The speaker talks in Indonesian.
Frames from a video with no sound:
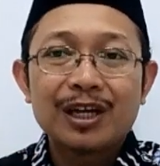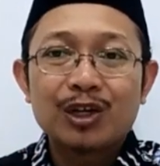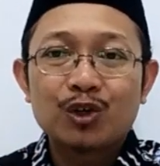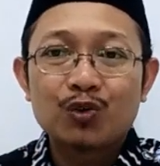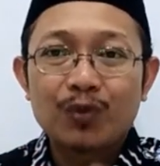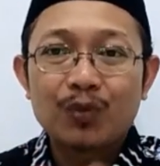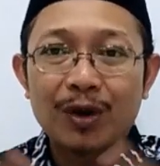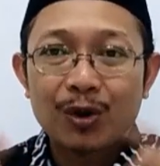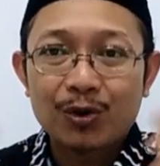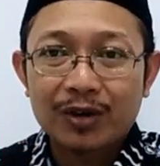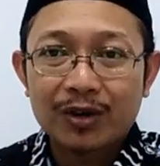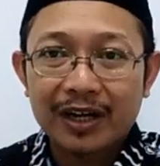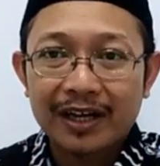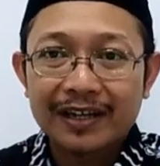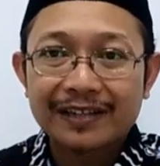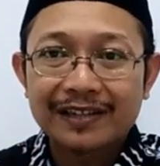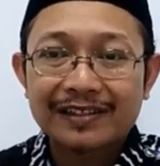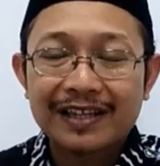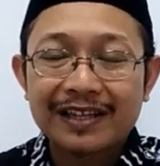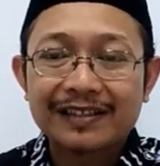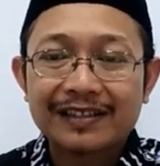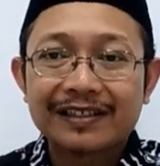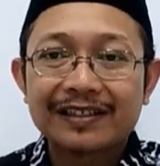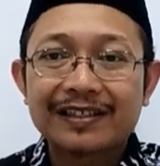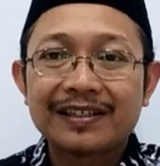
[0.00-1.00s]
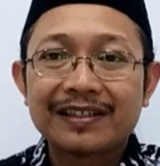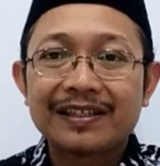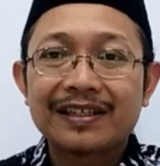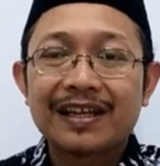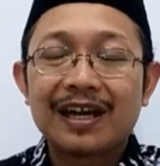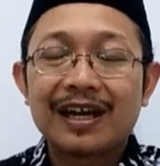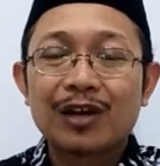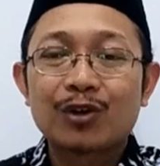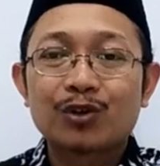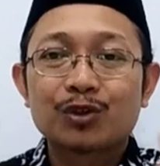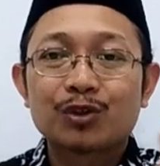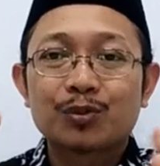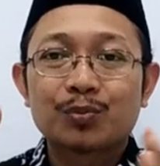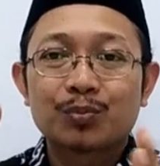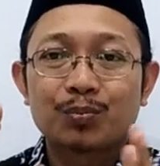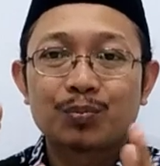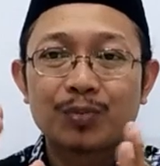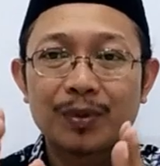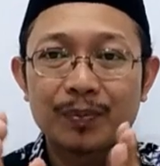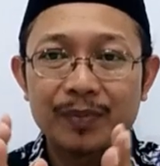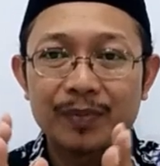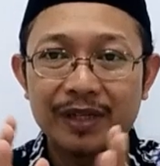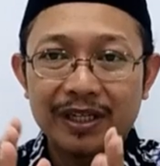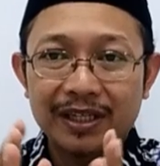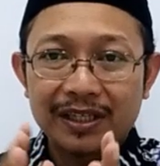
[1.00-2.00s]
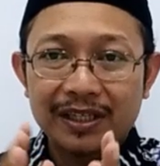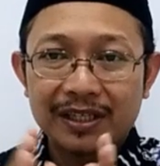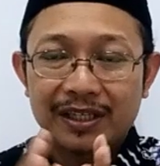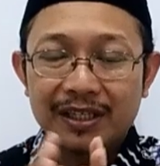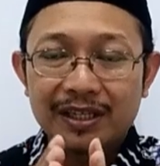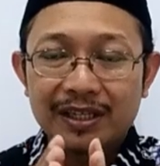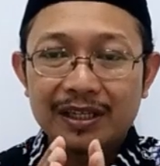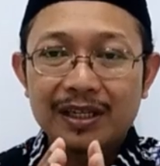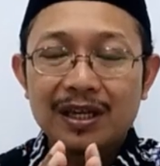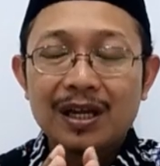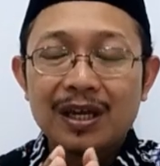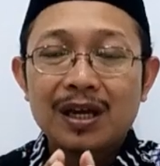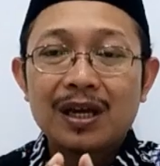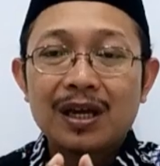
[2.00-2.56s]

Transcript: dua organisasi ini harus memiliki